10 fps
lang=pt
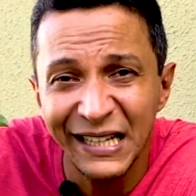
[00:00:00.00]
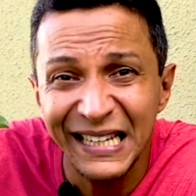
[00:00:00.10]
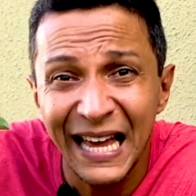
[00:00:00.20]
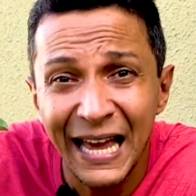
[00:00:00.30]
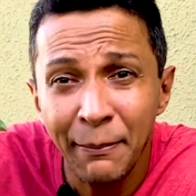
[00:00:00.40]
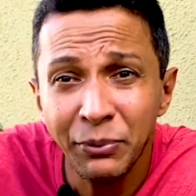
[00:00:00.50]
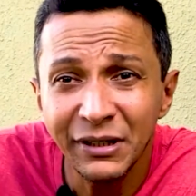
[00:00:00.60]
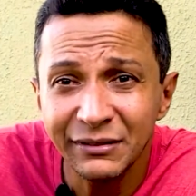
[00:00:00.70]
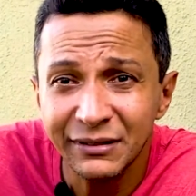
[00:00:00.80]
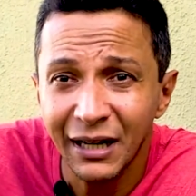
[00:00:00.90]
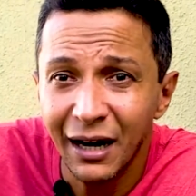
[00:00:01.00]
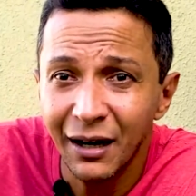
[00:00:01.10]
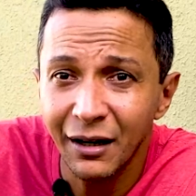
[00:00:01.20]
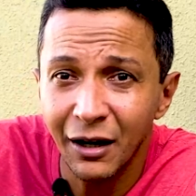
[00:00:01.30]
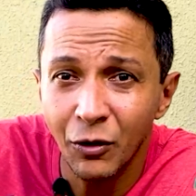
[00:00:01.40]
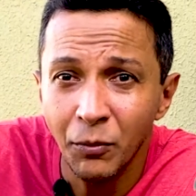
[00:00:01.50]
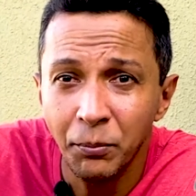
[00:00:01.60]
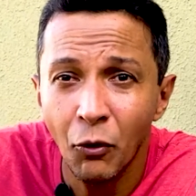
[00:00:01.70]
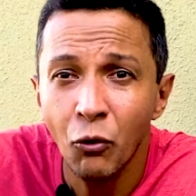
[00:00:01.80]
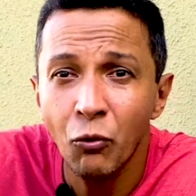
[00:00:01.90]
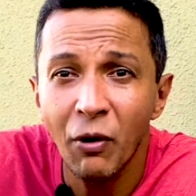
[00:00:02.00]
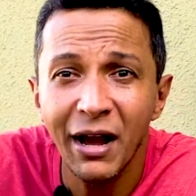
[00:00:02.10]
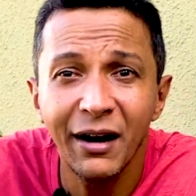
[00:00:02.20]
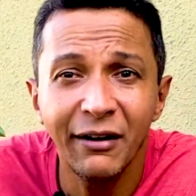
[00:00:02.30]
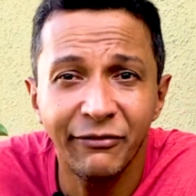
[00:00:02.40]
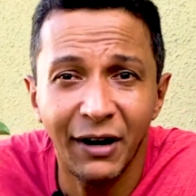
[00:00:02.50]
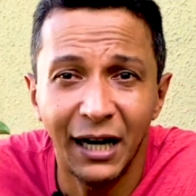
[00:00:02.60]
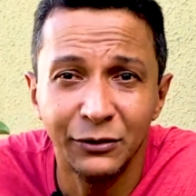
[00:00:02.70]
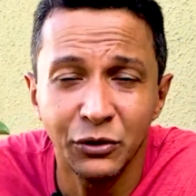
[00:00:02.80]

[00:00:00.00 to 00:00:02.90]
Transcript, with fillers: e replantá-la um pouco elevada,